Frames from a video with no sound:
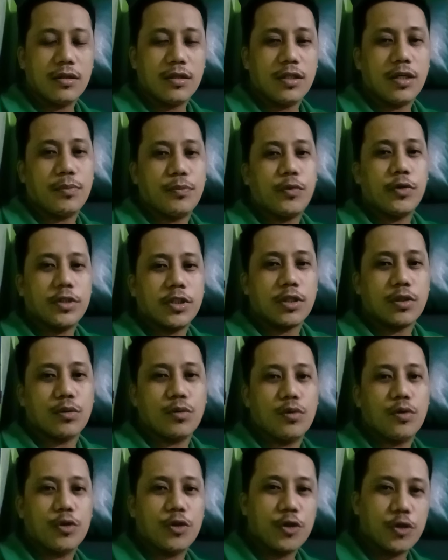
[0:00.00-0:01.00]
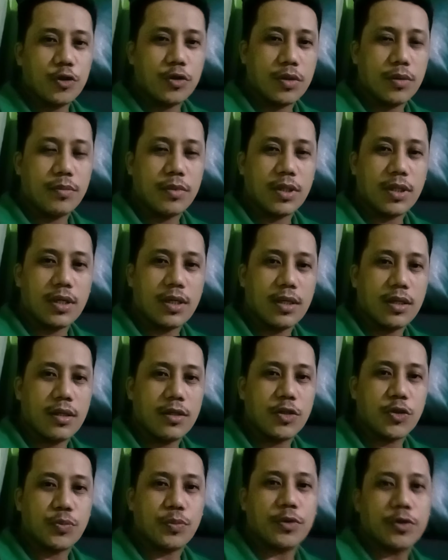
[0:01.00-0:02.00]
Yan po ay sa tulong niyo ng mga
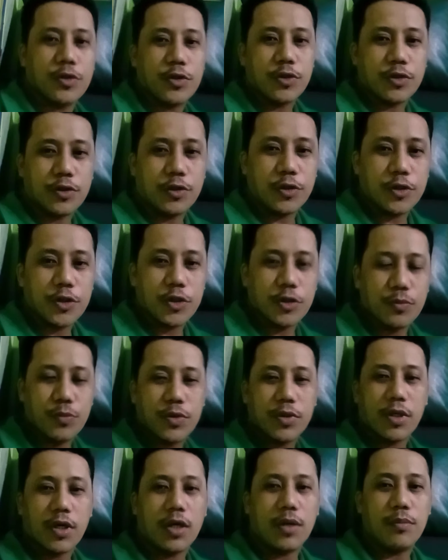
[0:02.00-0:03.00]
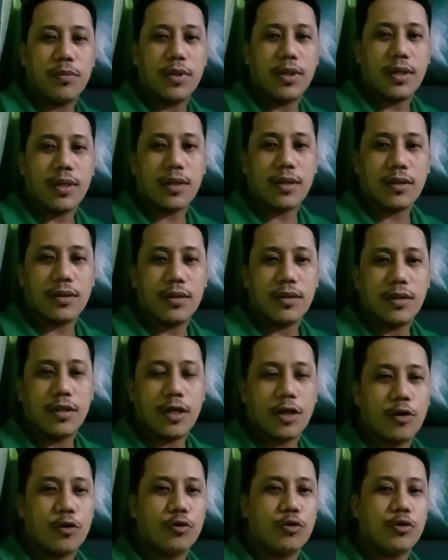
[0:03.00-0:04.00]
sponsor, subscriber,
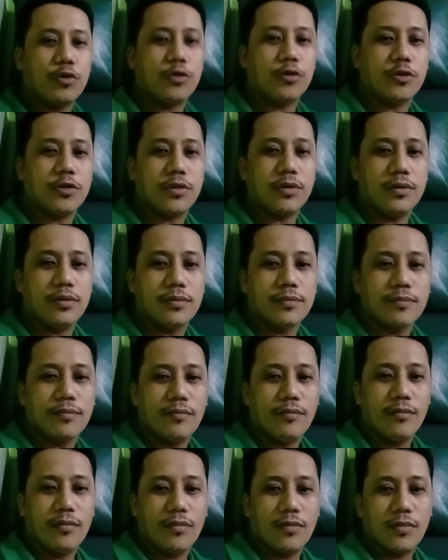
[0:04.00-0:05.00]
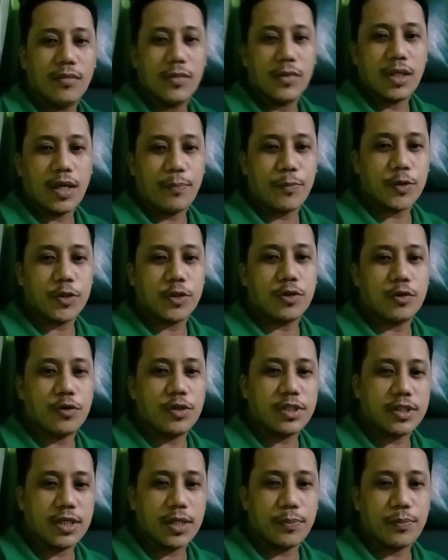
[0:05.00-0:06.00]
nanonood. Tapos no
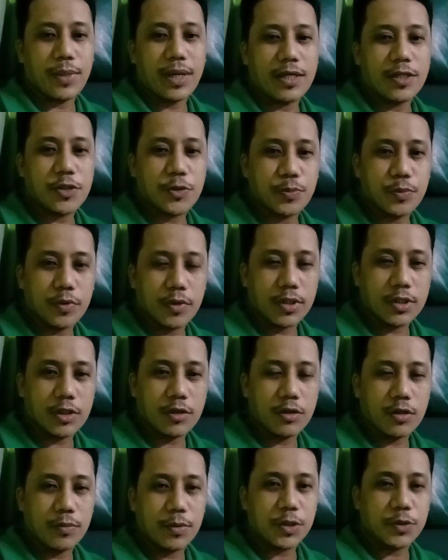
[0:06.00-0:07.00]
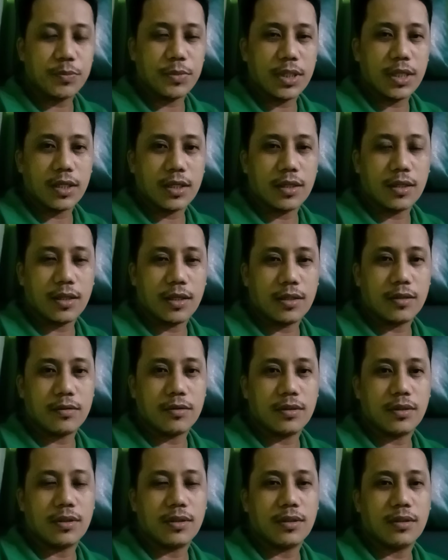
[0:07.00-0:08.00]
skip ads po kasi yun ang mas malaking ano
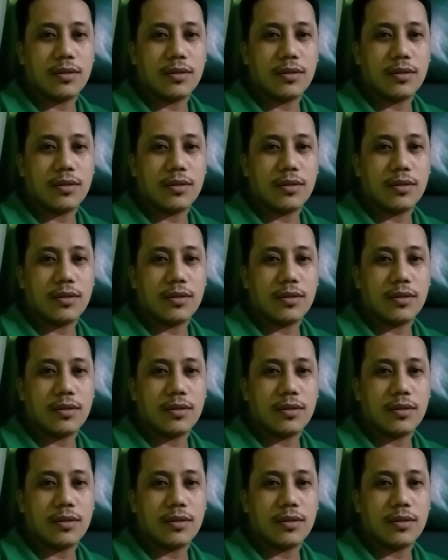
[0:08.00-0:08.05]
eh.